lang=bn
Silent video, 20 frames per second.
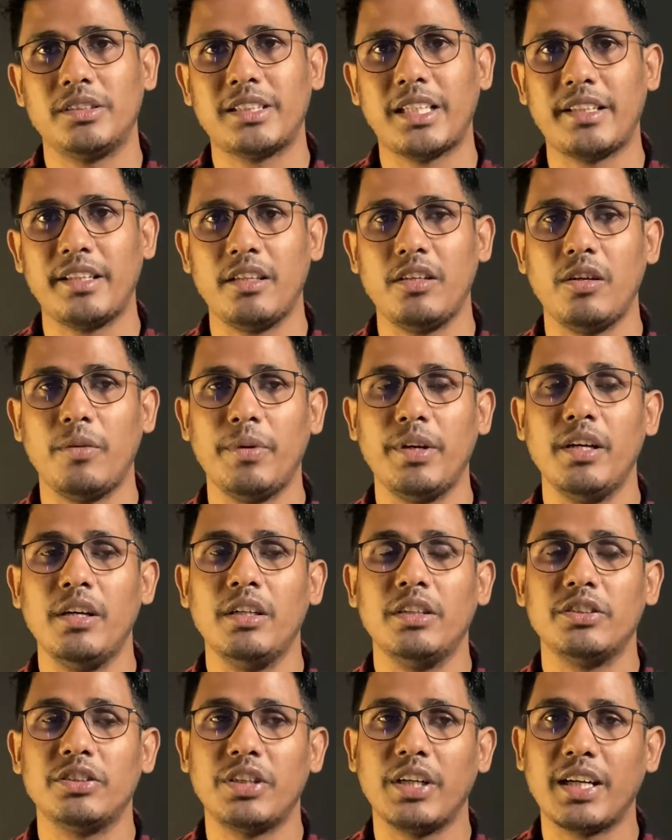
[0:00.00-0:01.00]
তাতে কি হবে
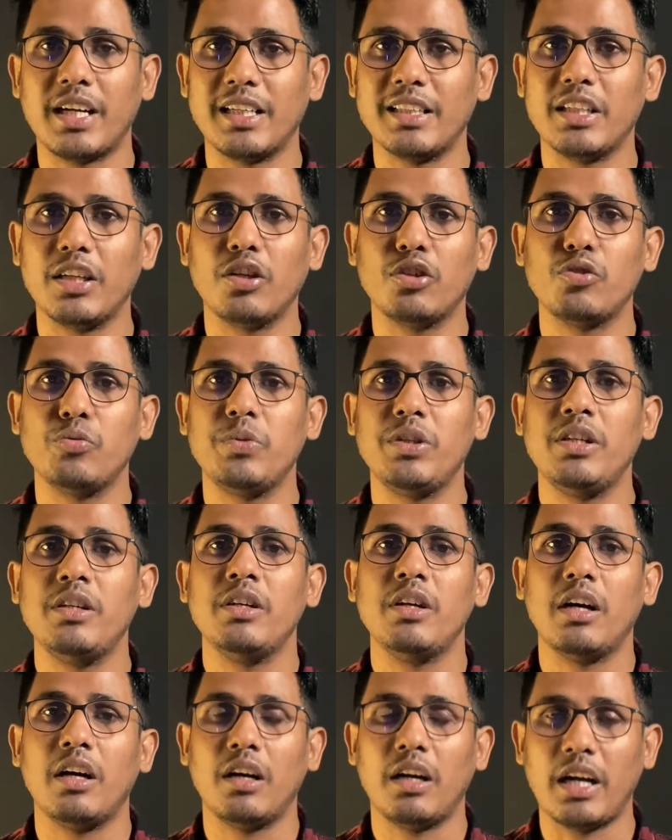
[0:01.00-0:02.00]
সেখান থেকেও তুমি
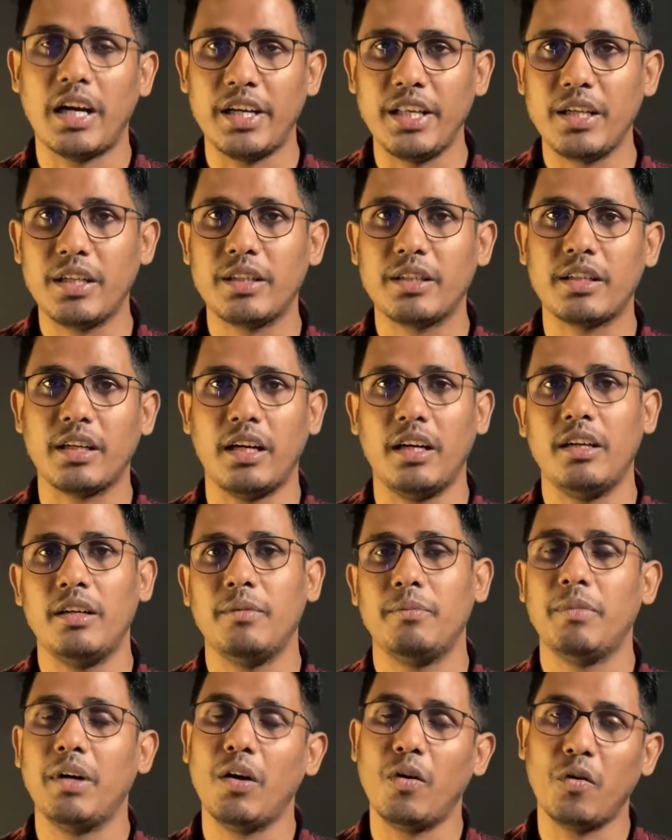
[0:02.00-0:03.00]
খানিকটা
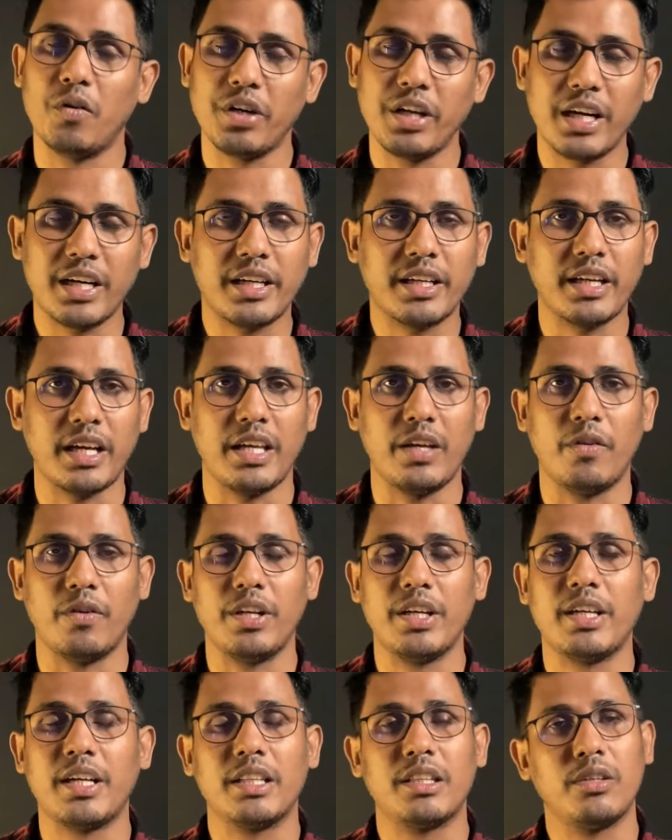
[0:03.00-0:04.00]
বা অনেকটাই
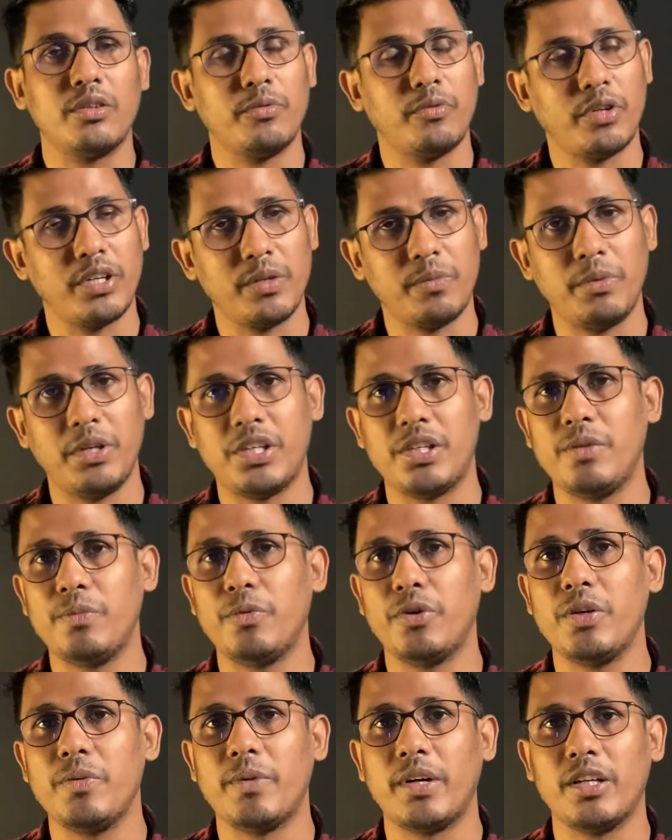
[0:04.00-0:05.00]
অনেক ক্ষেত্রে অনেক বেশি
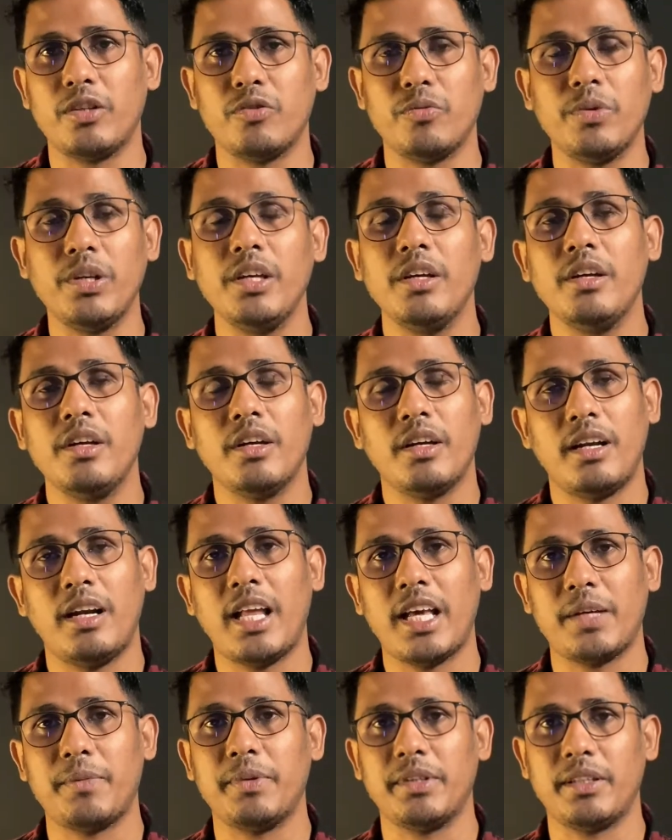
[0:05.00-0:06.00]
পরিমাণে তুমি
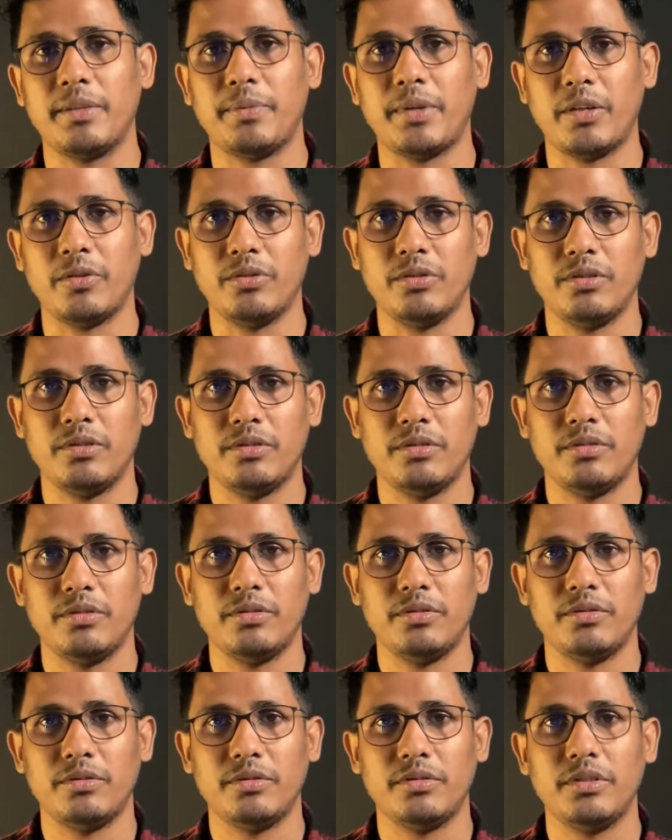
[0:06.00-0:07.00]
লাইক পেতে পারো
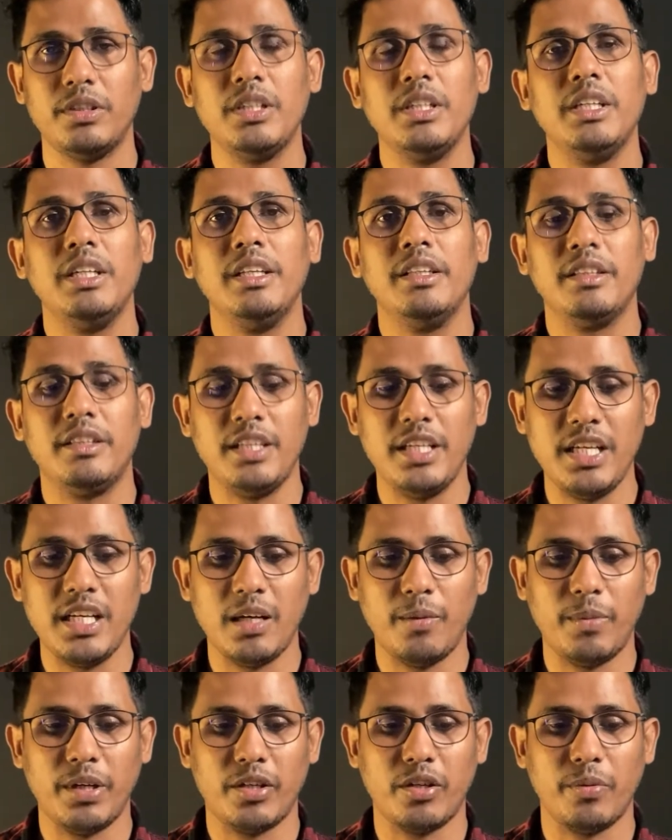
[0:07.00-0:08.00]
তিন
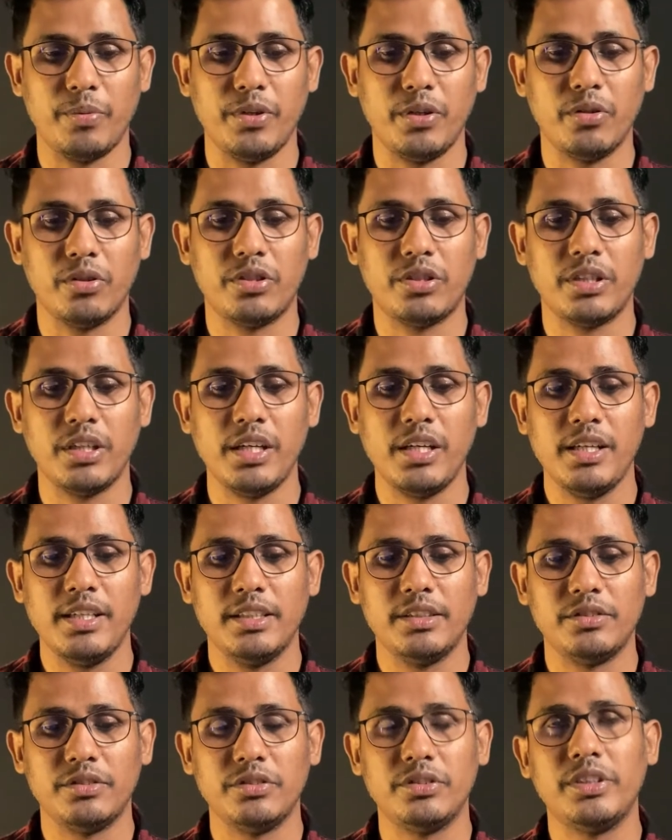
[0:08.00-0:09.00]
নম্বর টপিক হচ্ছে
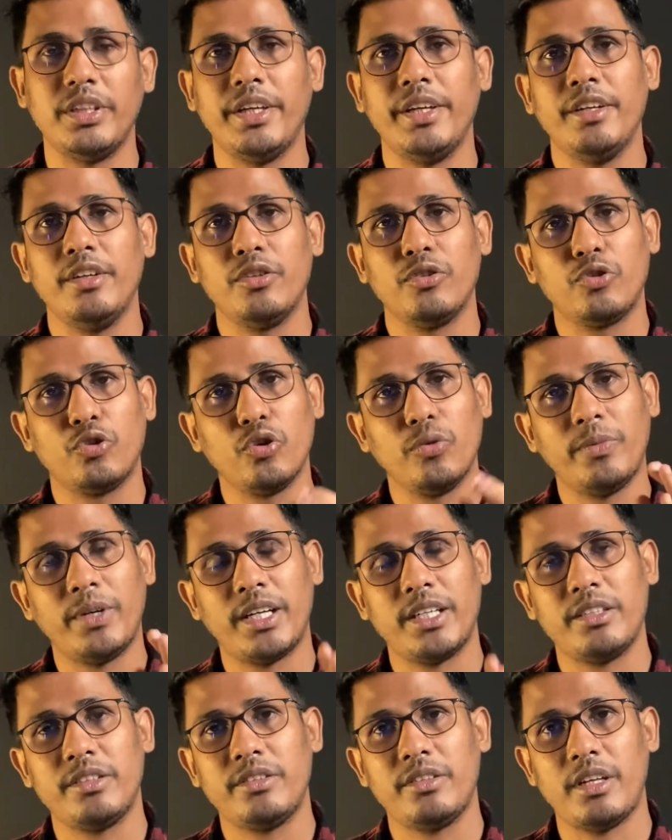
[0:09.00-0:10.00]
যে
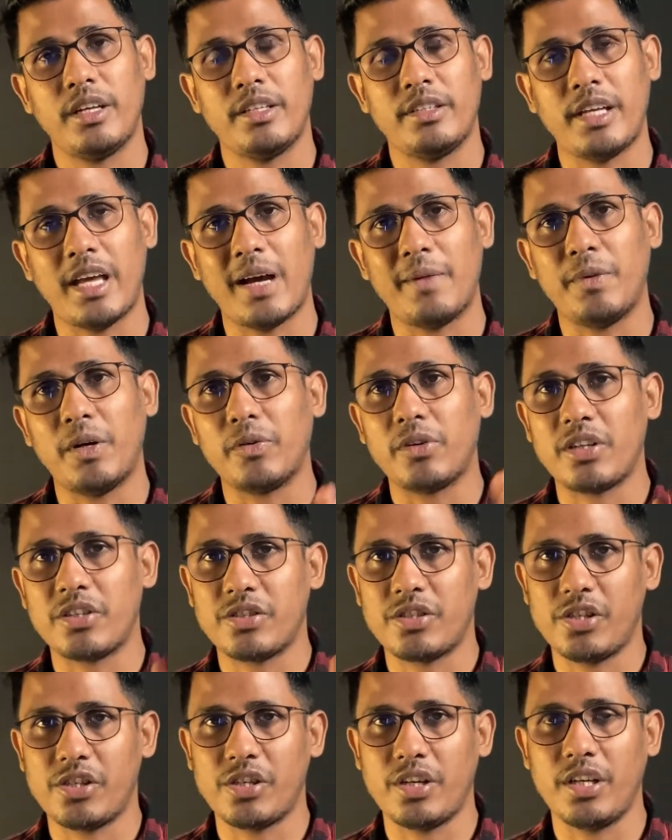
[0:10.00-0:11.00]
তোমার অ্যাবাউট
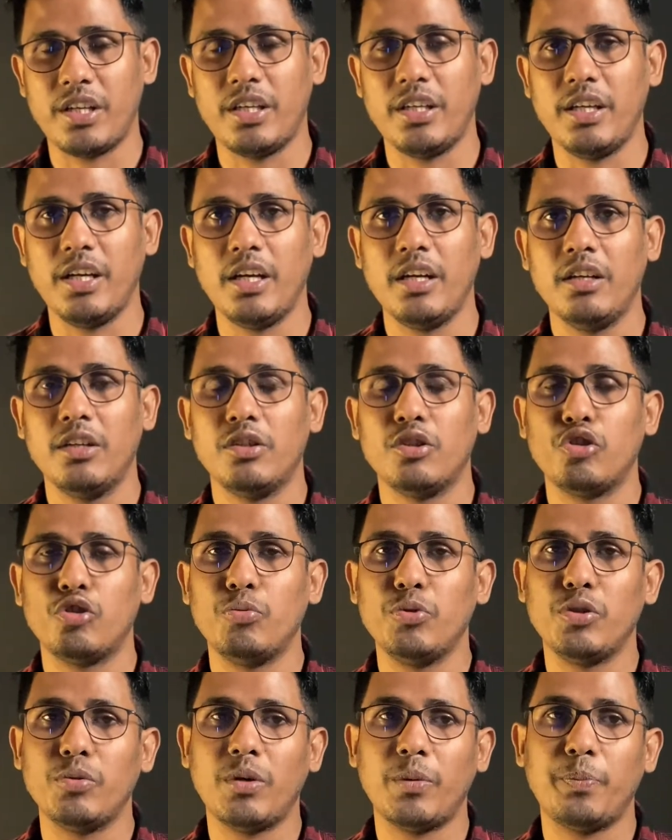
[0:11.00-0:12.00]
সেশনে গিয়ে
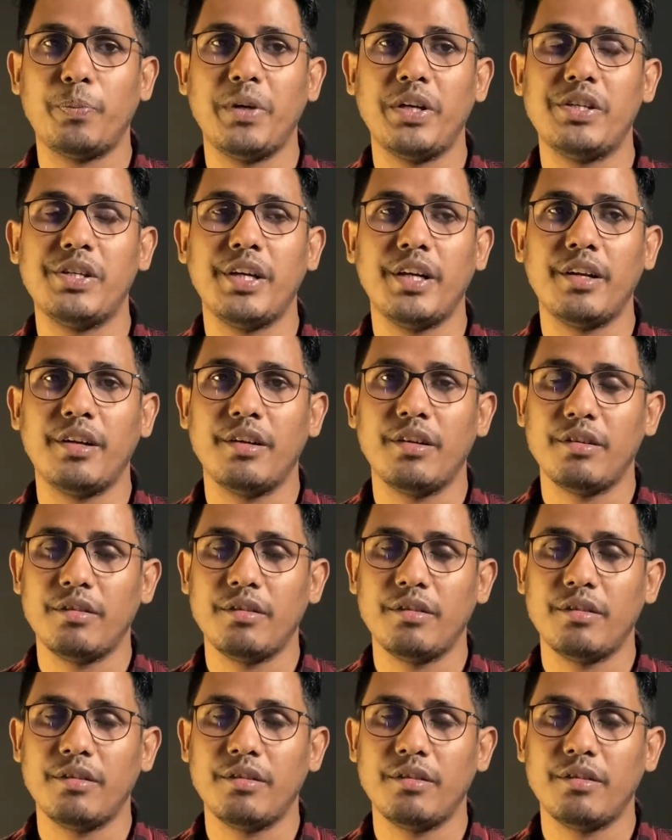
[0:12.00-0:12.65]
তুমি তোমার পেজের